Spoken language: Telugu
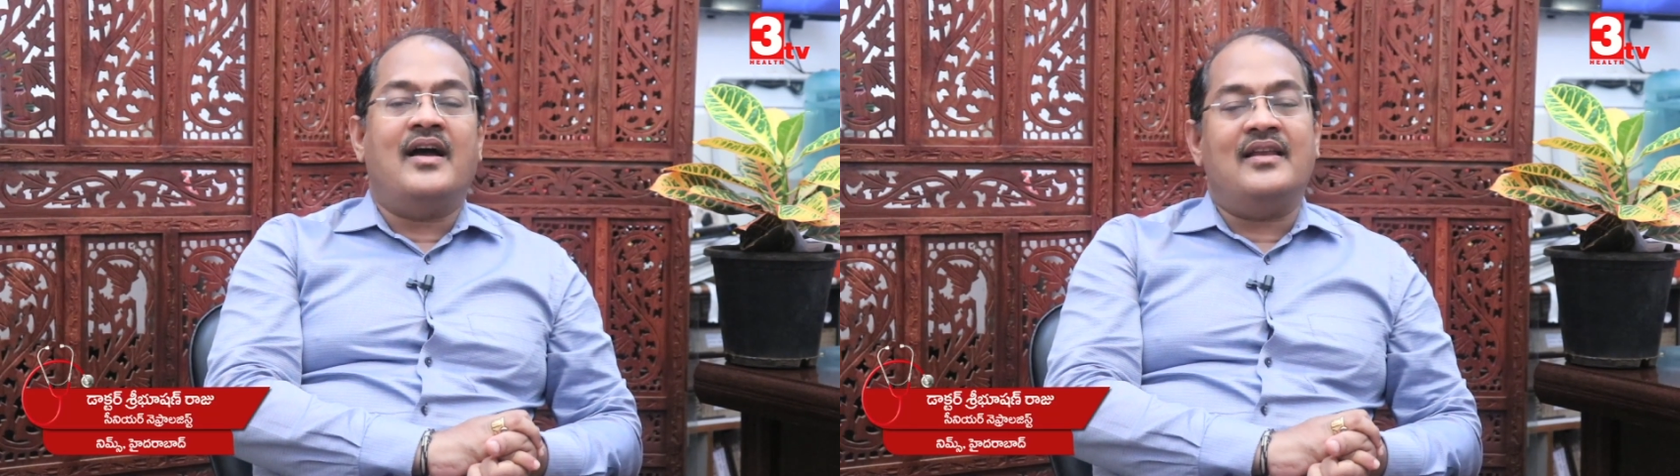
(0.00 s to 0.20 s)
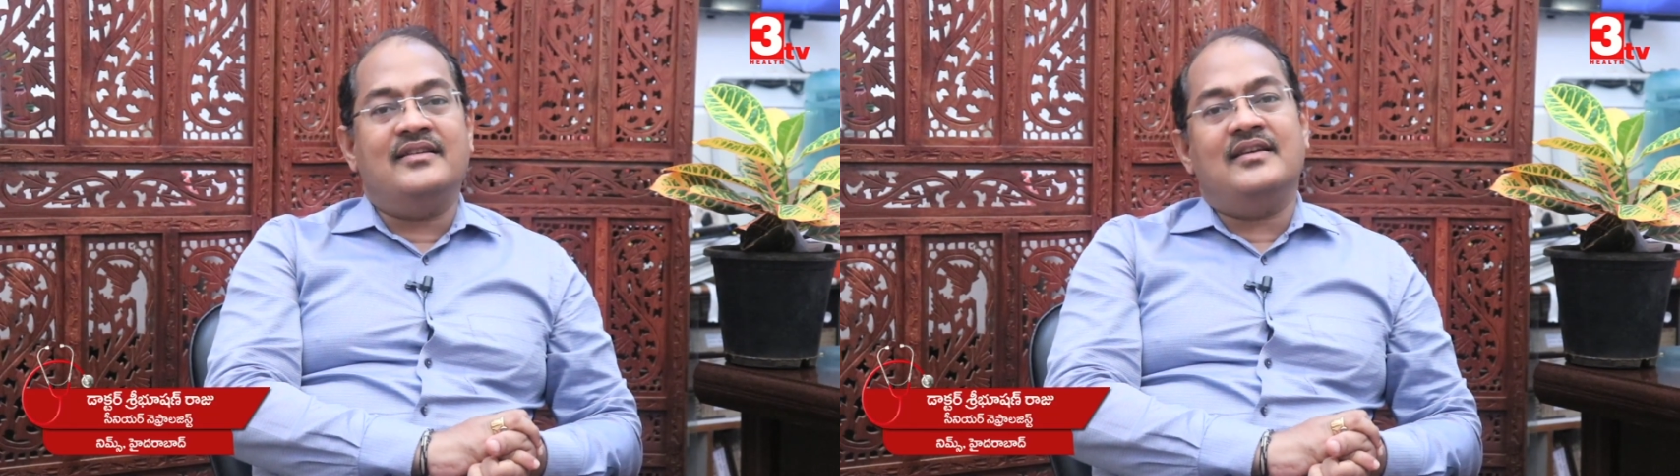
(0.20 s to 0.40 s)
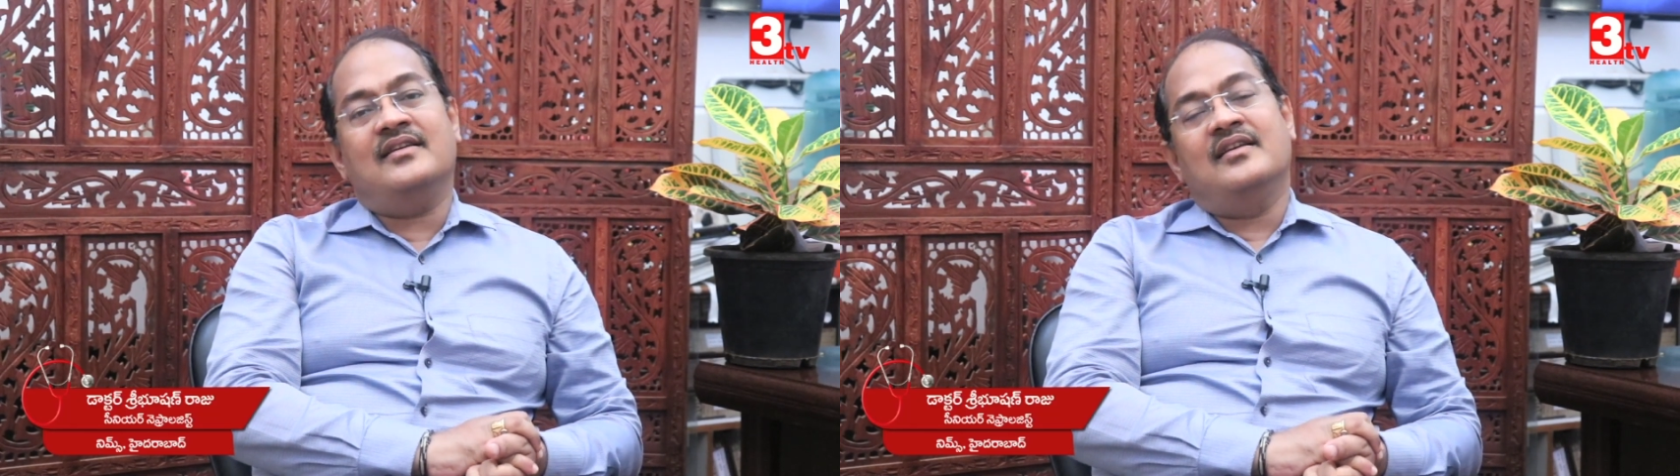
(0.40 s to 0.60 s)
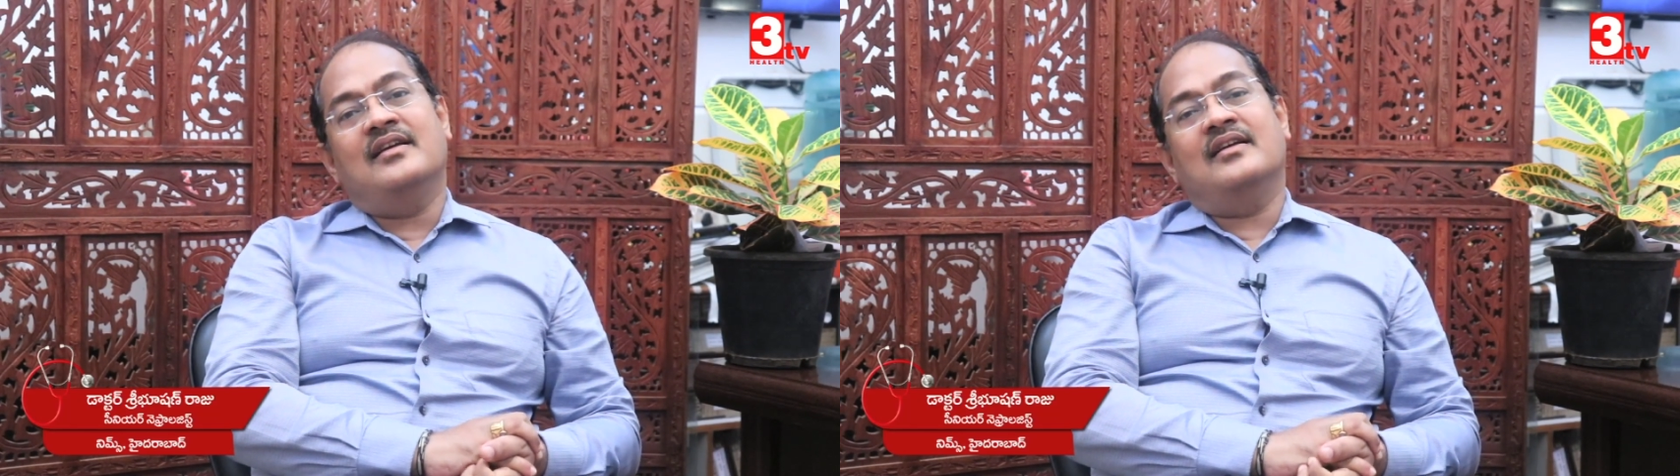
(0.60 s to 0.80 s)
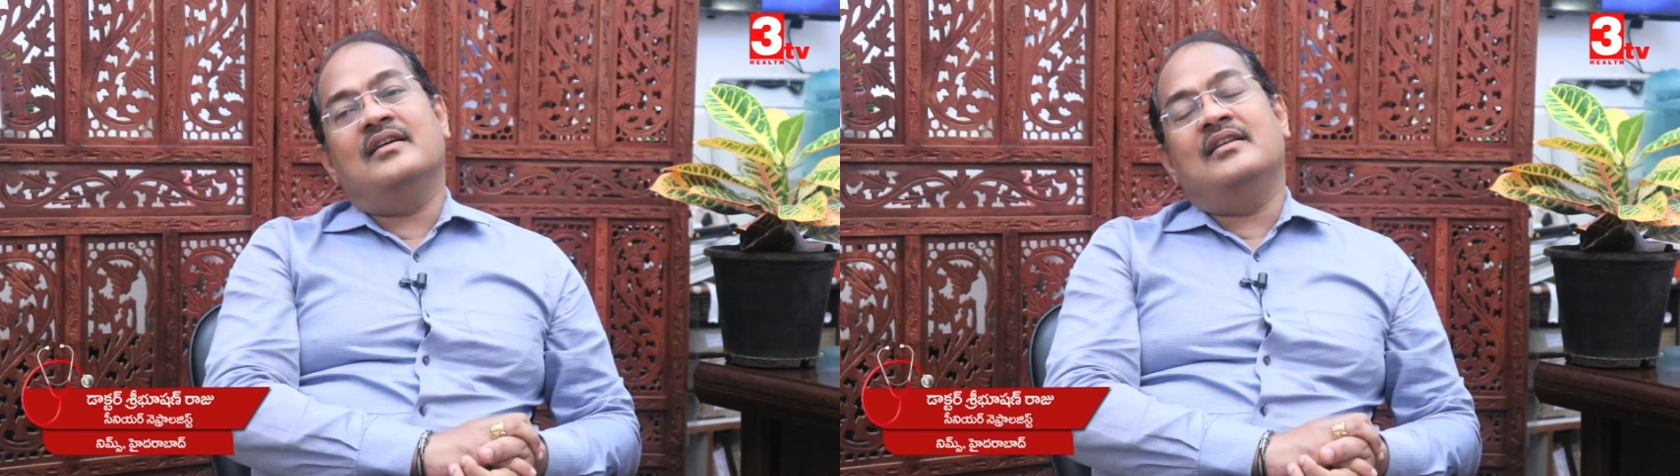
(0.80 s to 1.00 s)
అలాగే
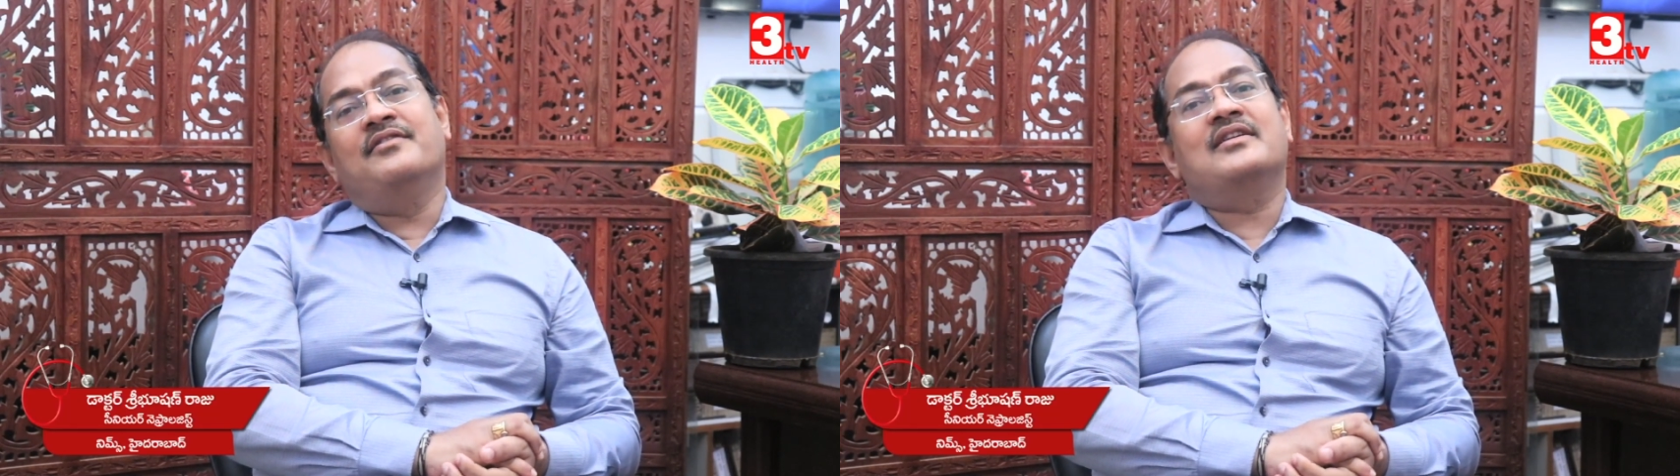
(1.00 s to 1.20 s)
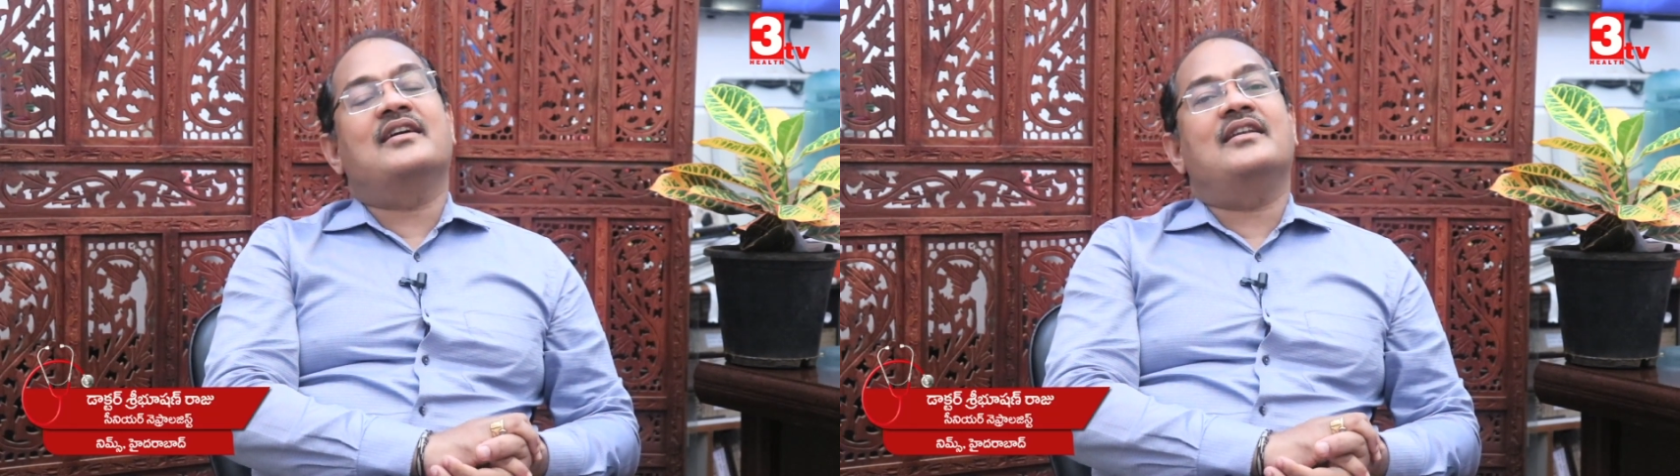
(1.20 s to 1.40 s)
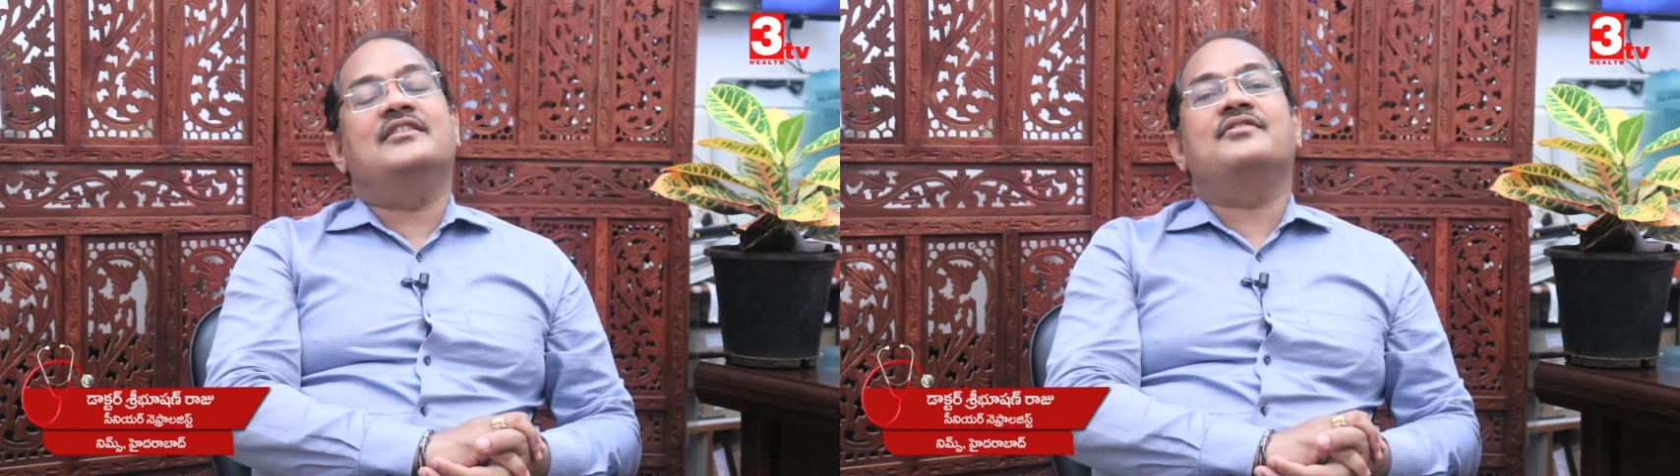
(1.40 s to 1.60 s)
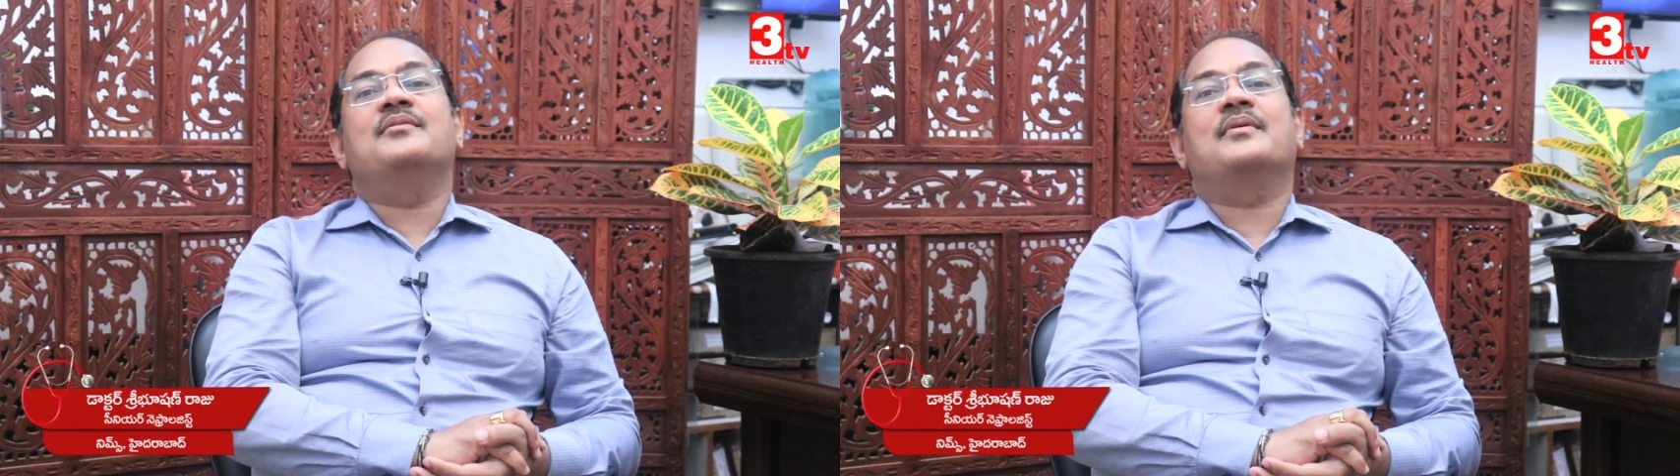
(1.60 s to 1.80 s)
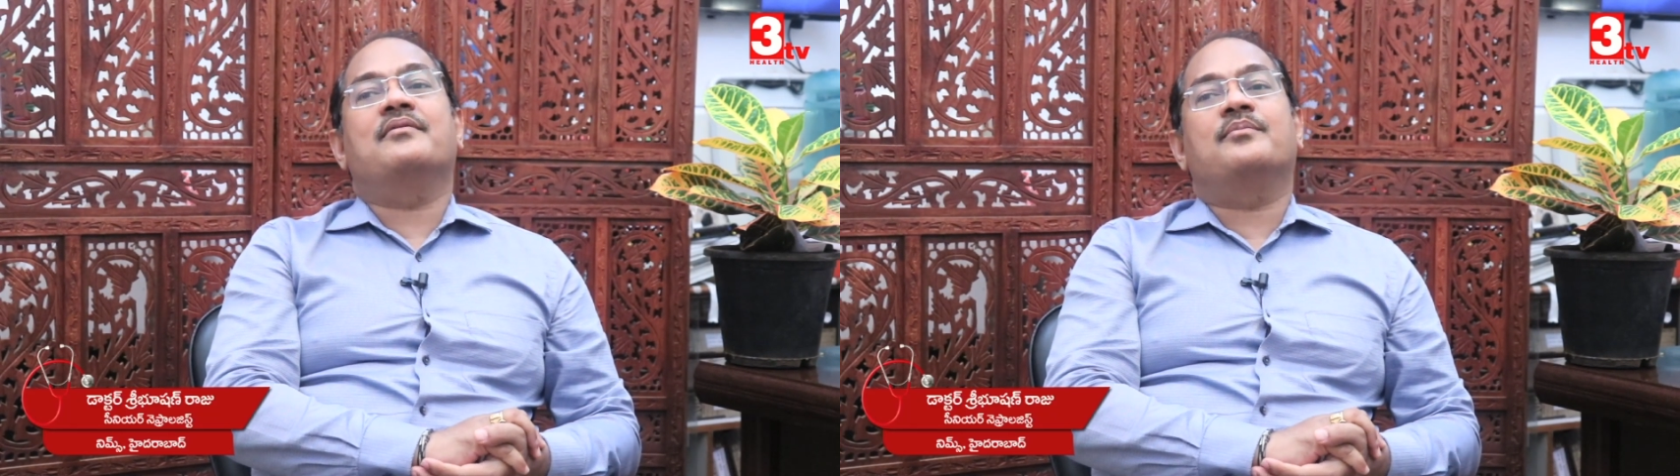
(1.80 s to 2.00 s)
లివర్ కానీ ఇటువంటి